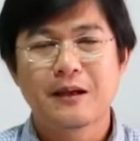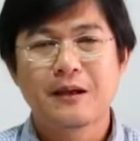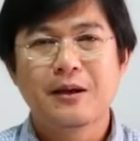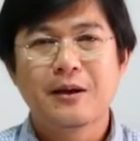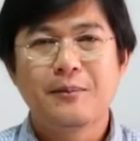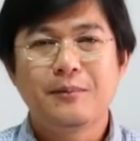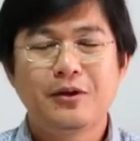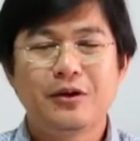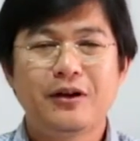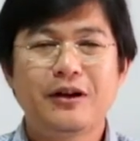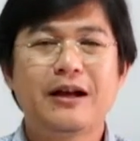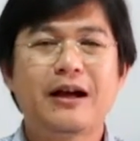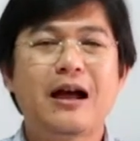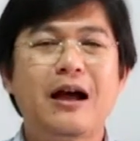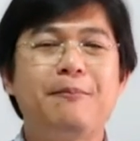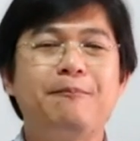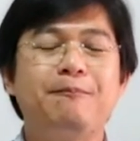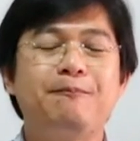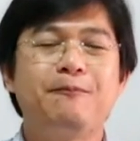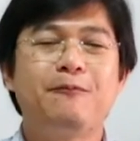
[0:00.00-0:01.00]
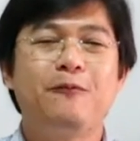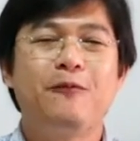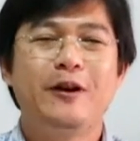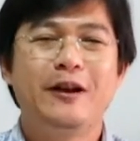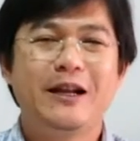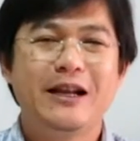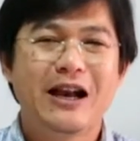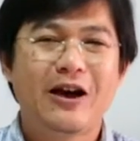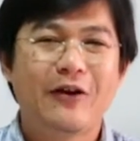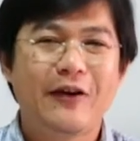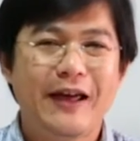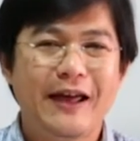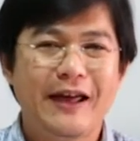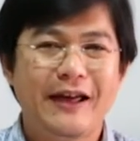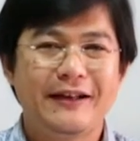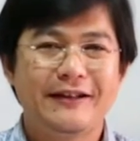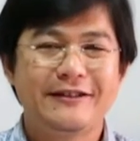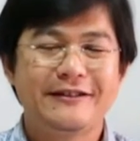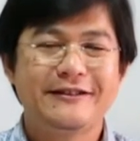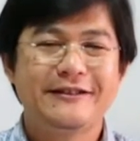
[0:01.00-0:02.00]
พี่น้องนะครับ วันนี้เราเอง
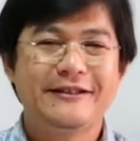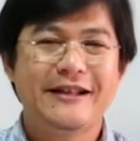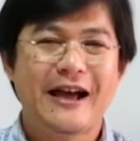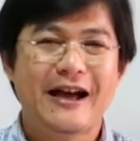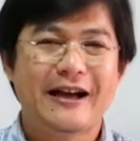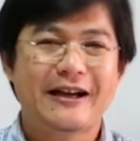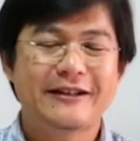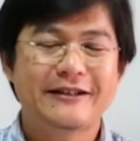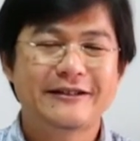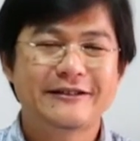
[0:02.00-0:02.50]
อยาก